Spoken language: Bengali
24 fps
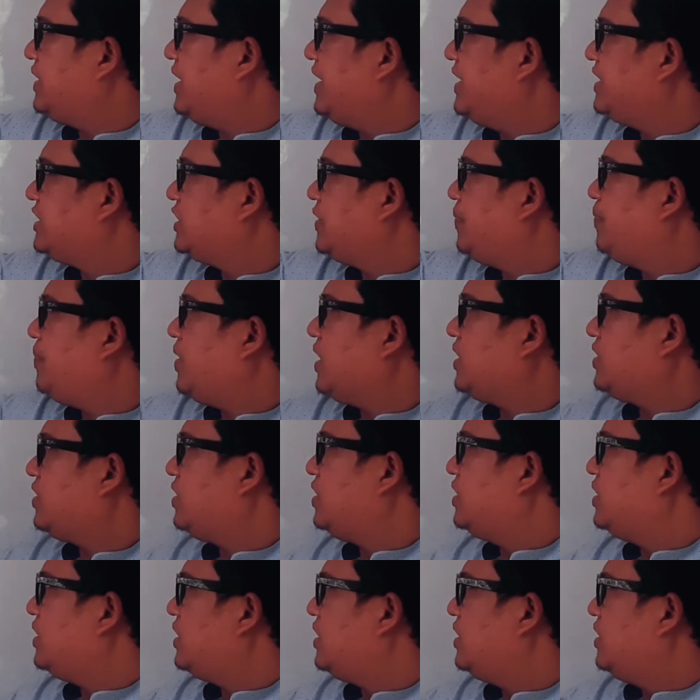অ্যাজ এ
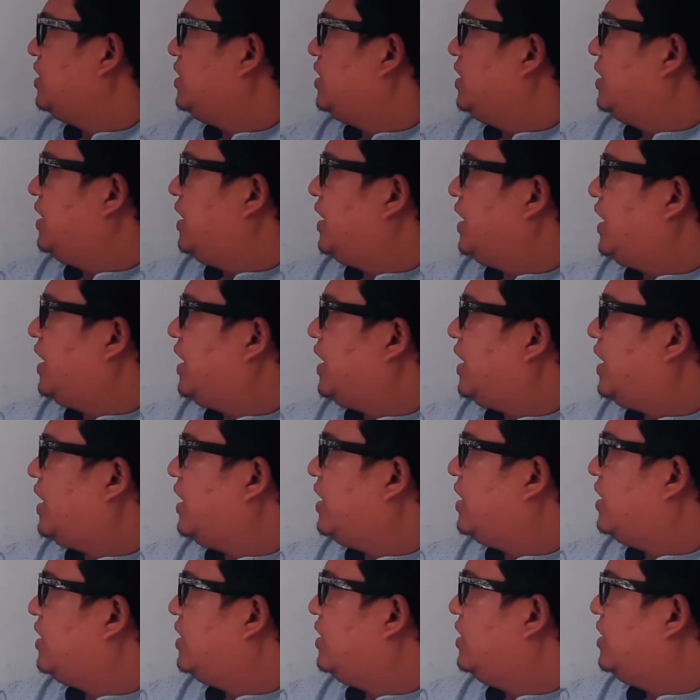পার্টনার
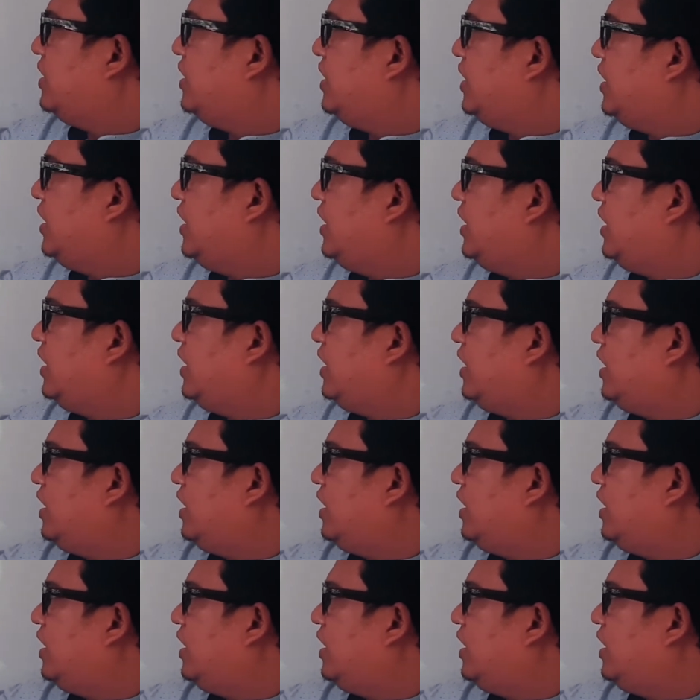অ্যান্ড হি